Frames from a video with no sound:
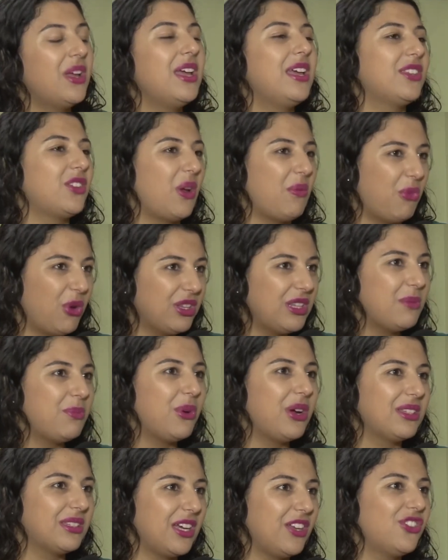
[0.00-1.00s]
Então é muito
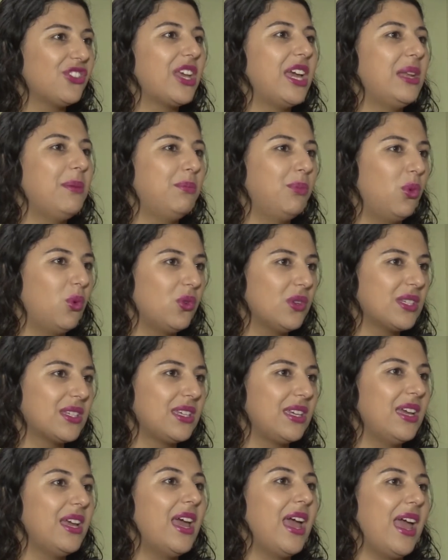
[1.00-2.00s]
importante que ele
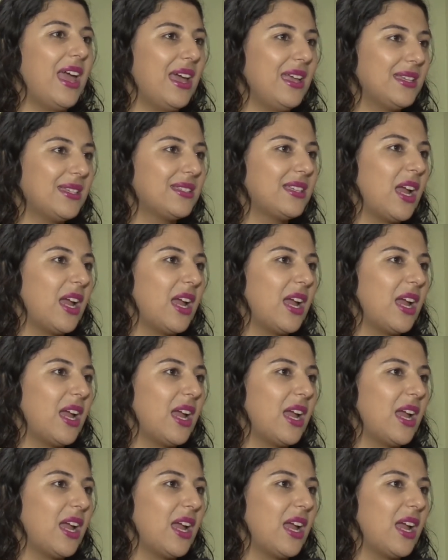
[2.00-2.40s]
busque esse